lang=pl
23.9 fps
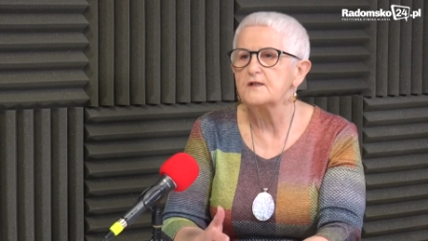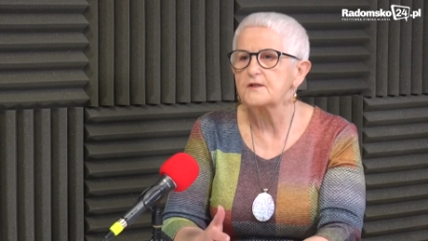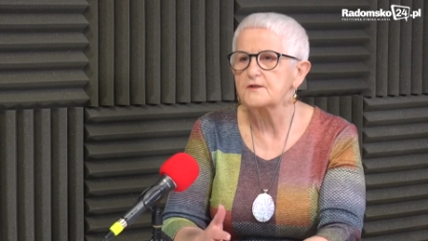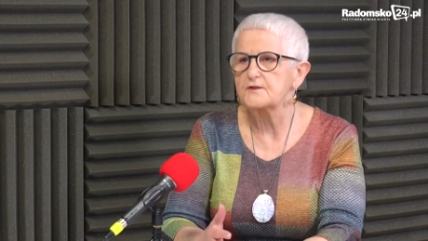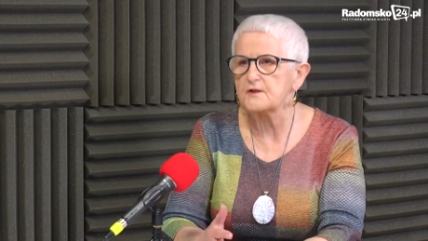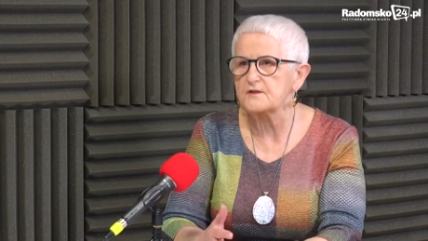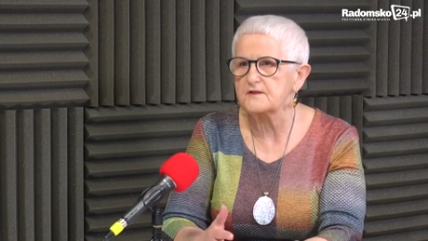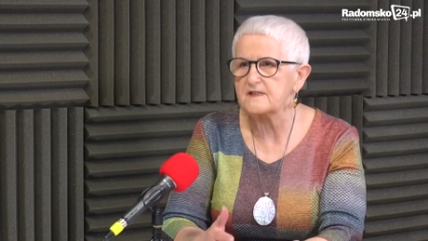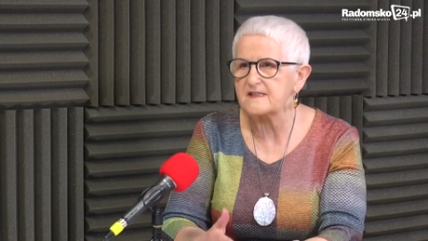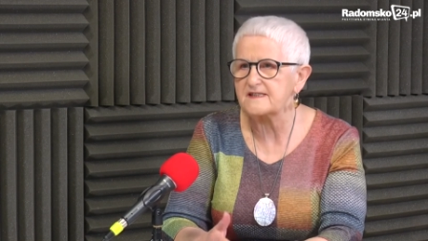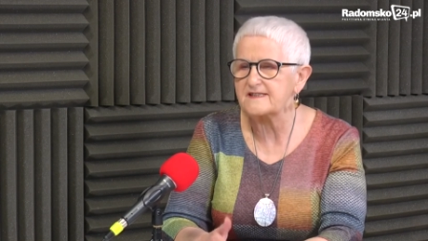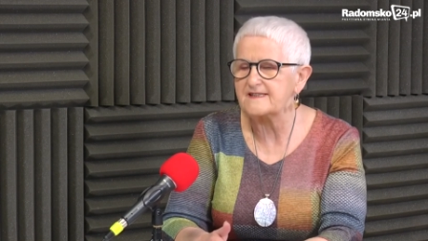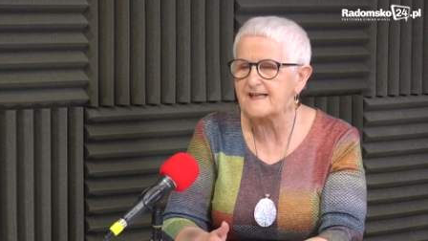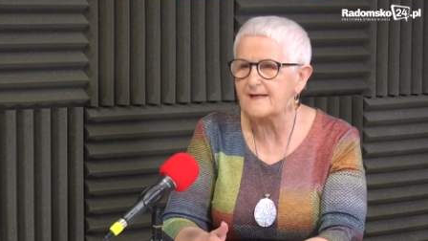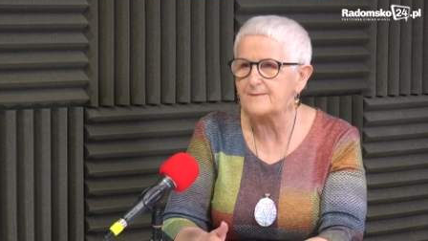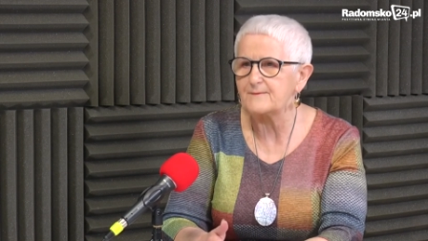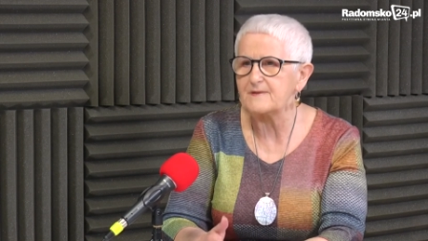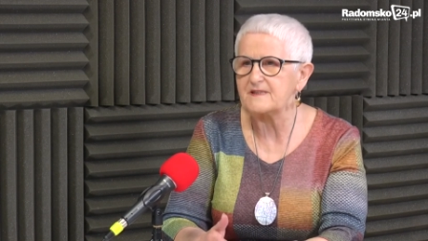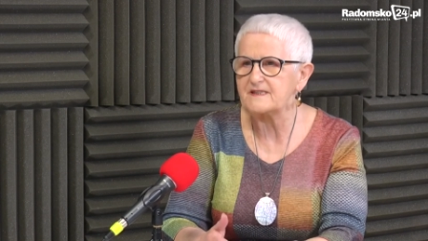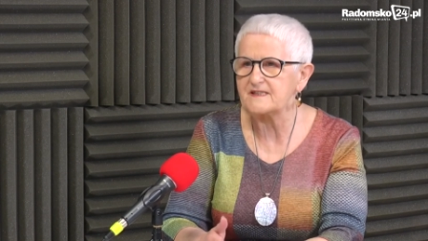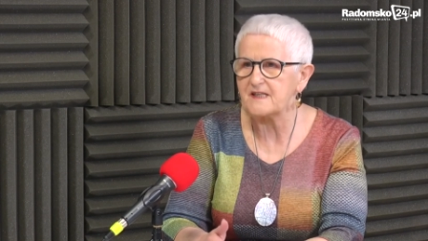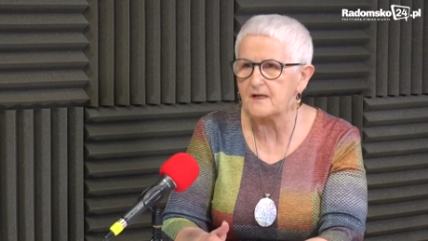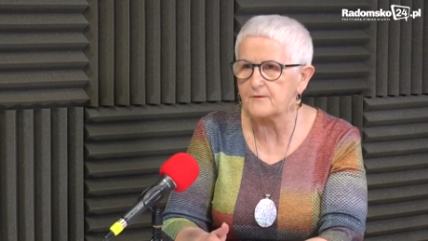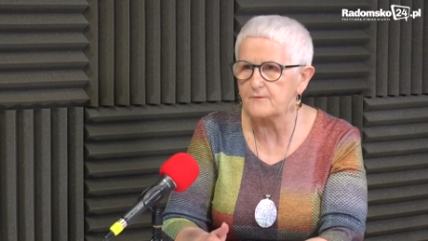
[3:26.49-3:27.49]
to te
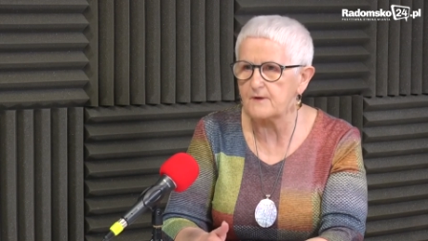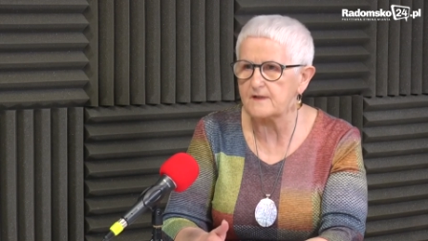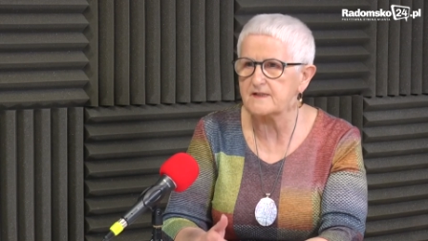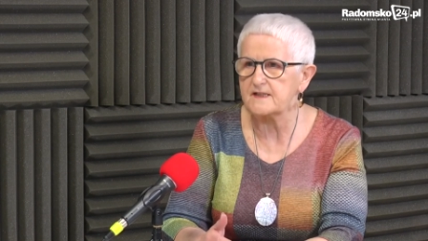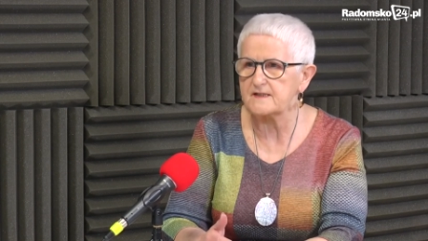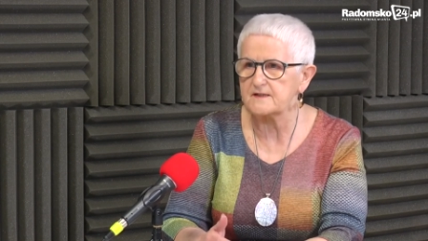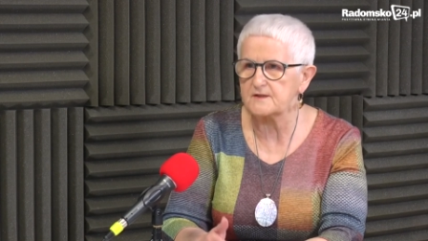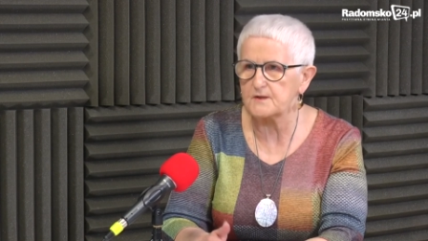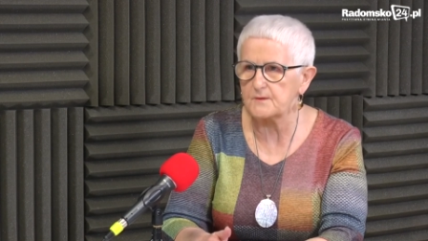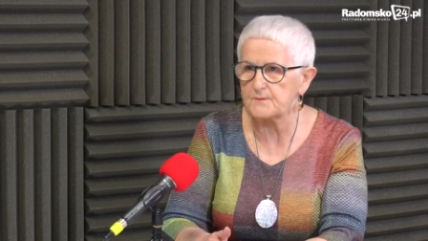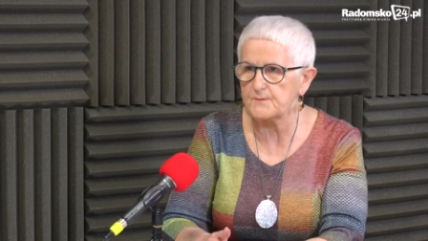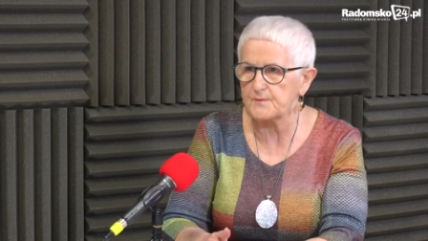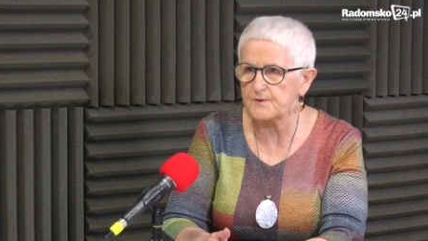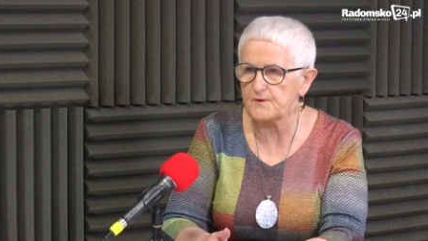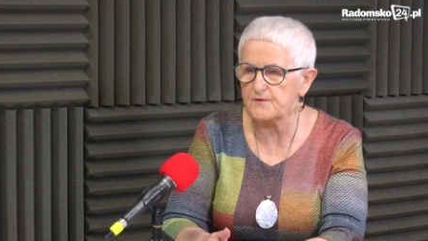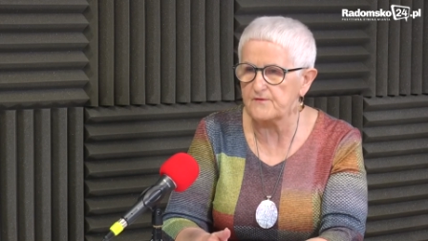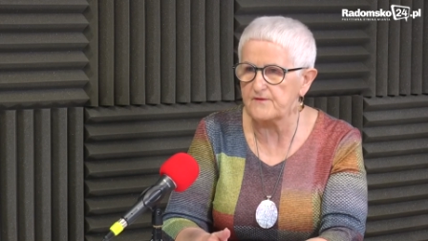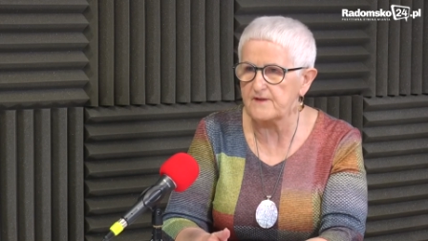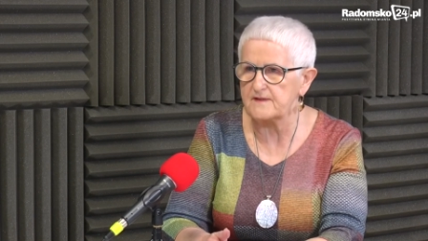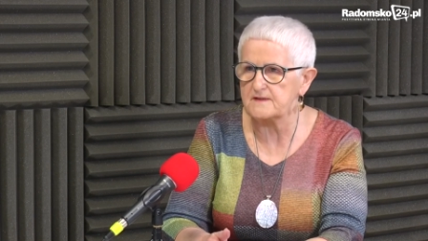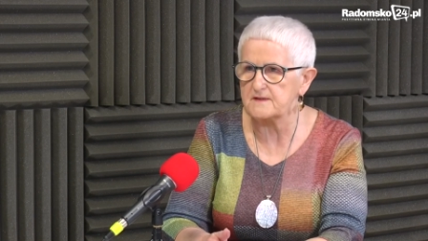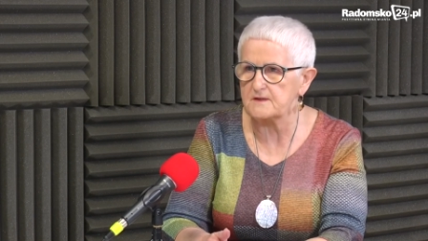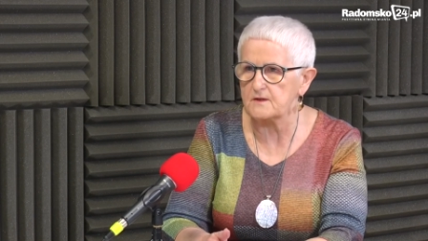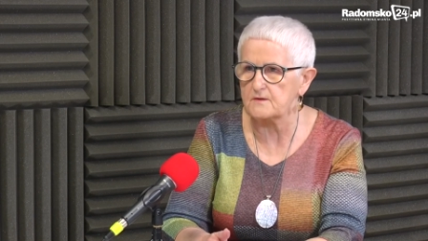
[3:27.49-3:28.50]
same działania są
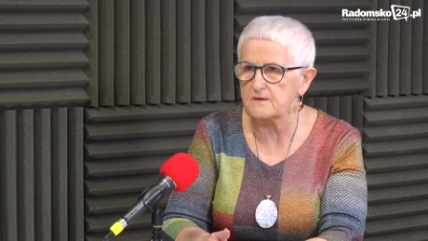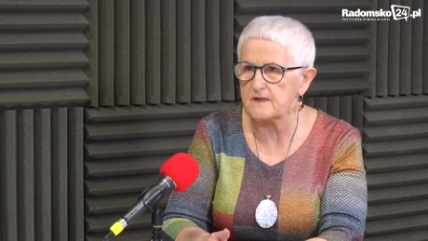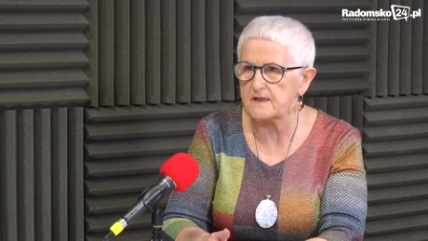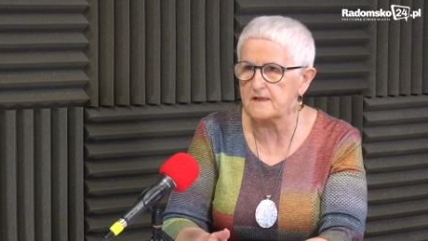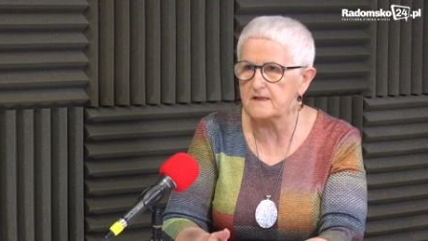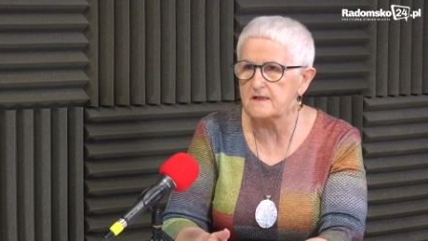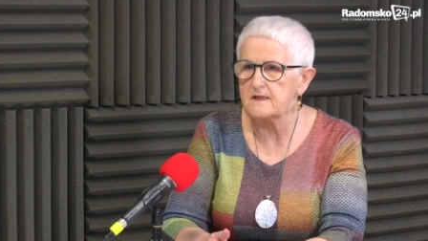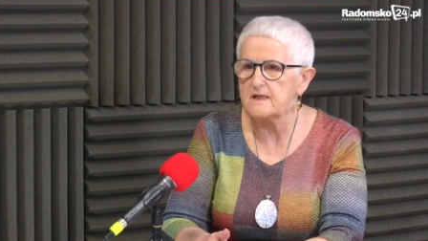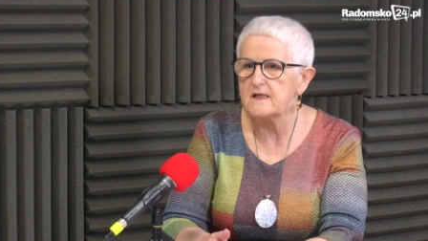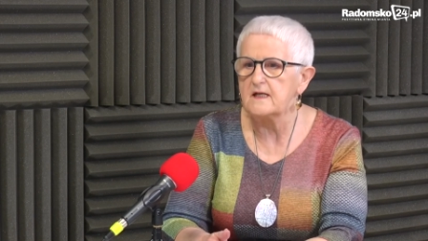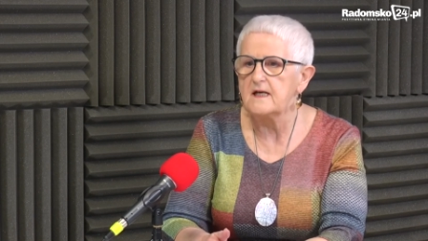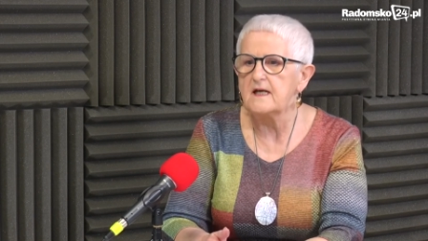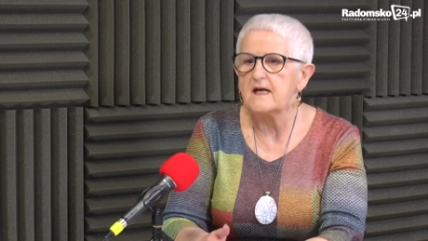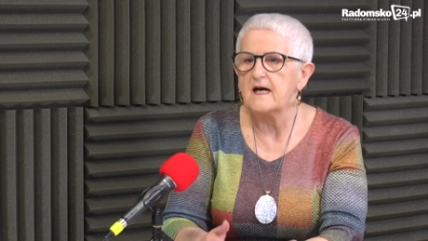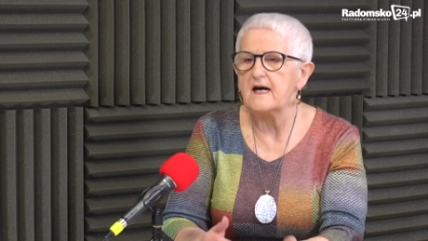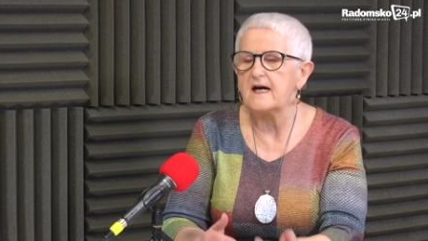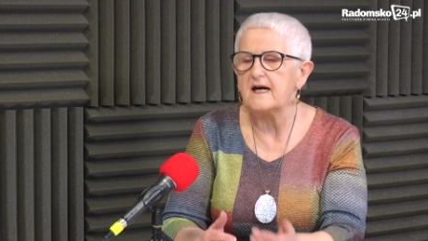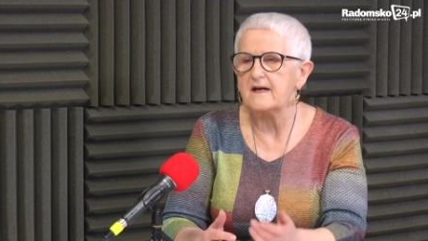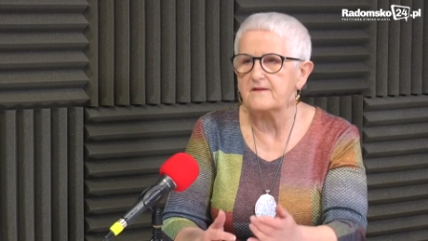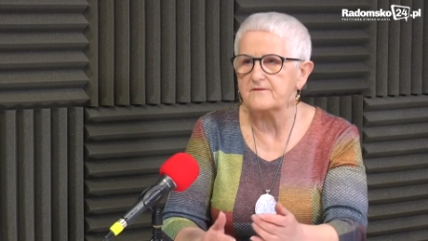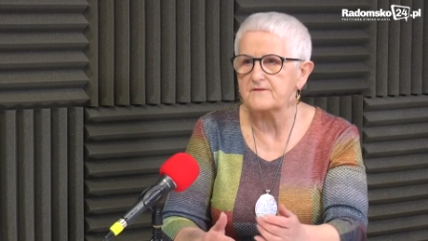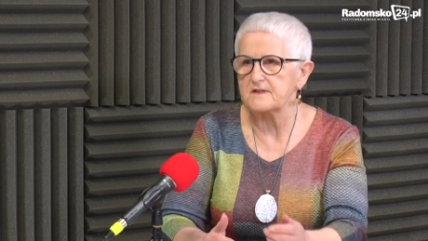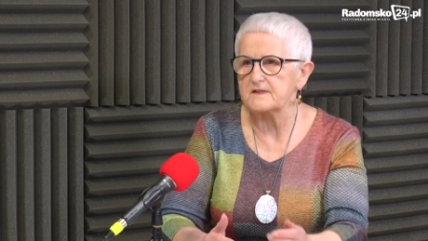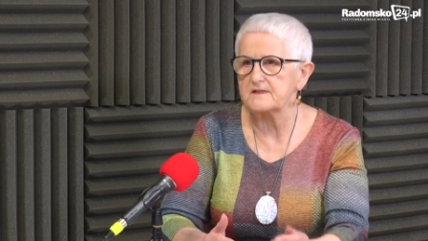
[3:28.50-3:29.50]
prowadzone,
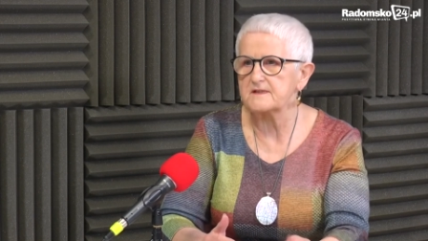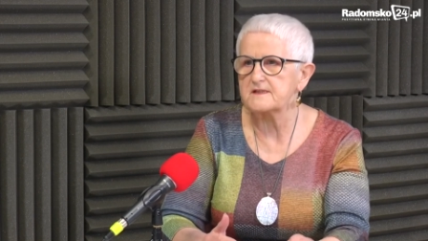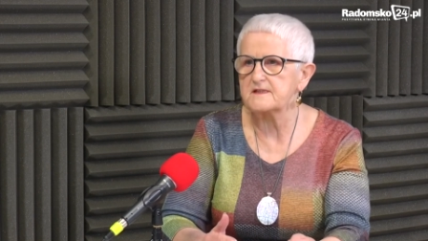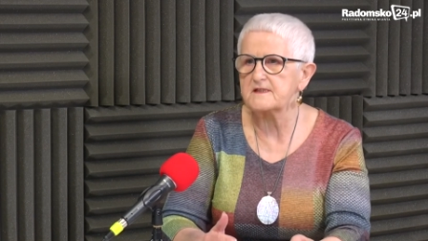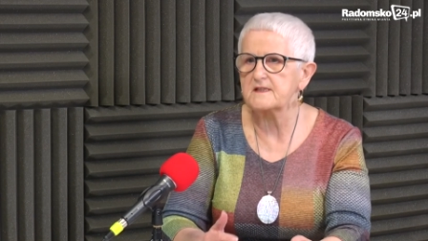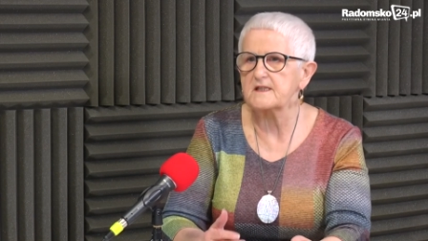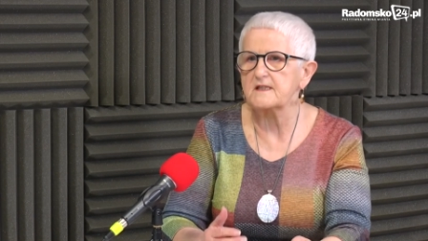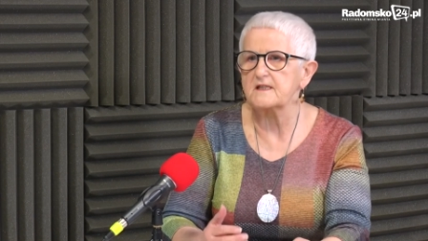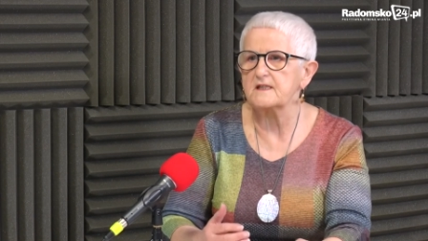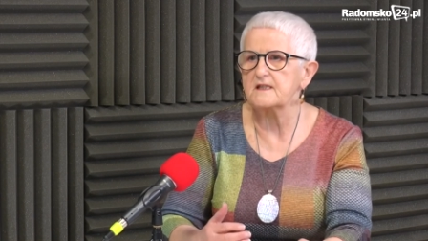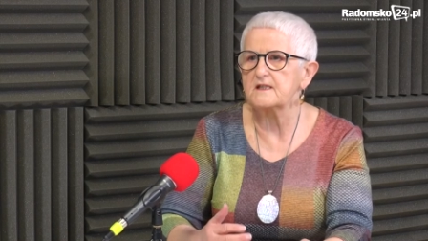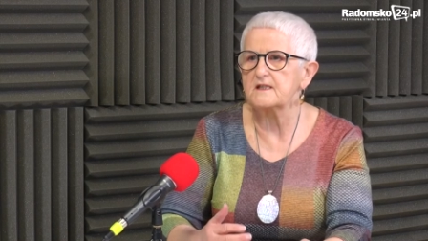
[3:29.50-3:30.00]
a więc y,